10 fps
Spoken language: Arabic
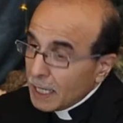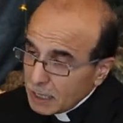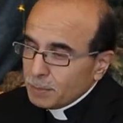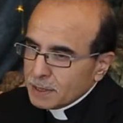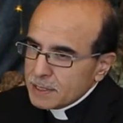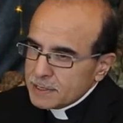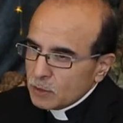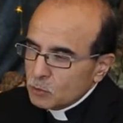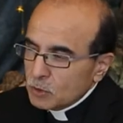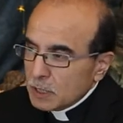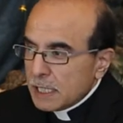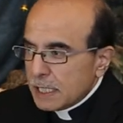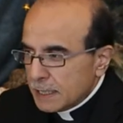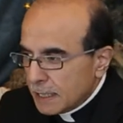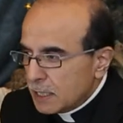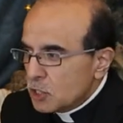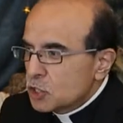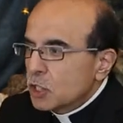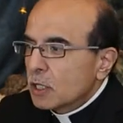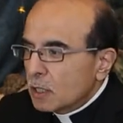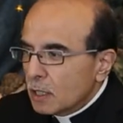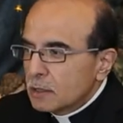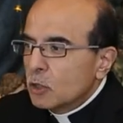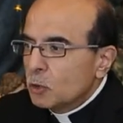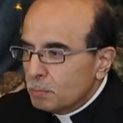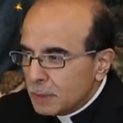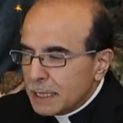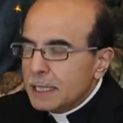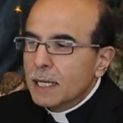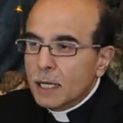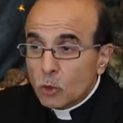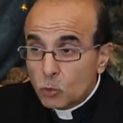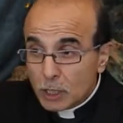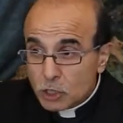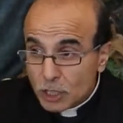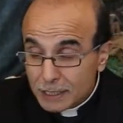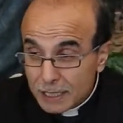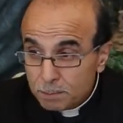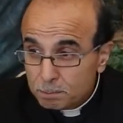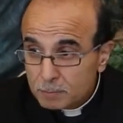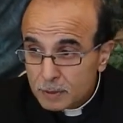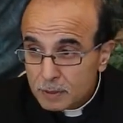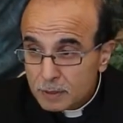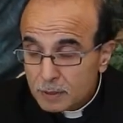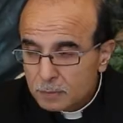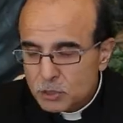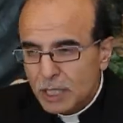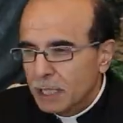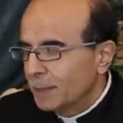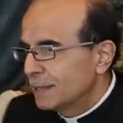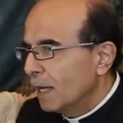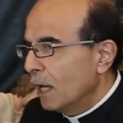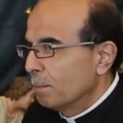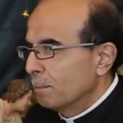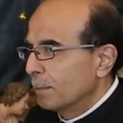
أنا بدي أسأله ليش قادهم إلى أورشليم مش على بيت لحم